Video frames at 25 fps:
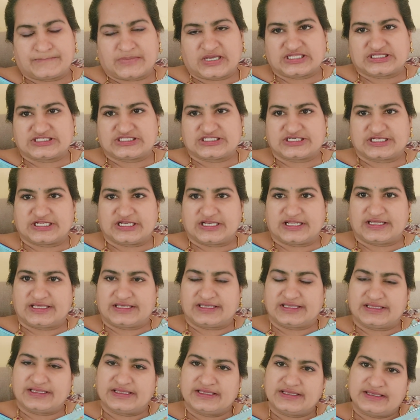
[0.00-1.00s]
బచ్చలి
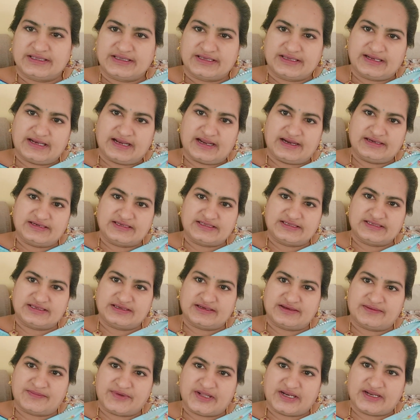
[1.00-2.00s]
ఇలాంటి
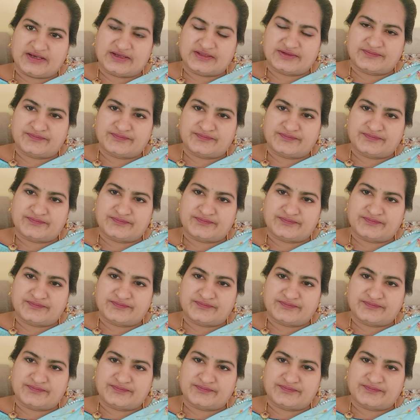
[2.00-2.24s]
మన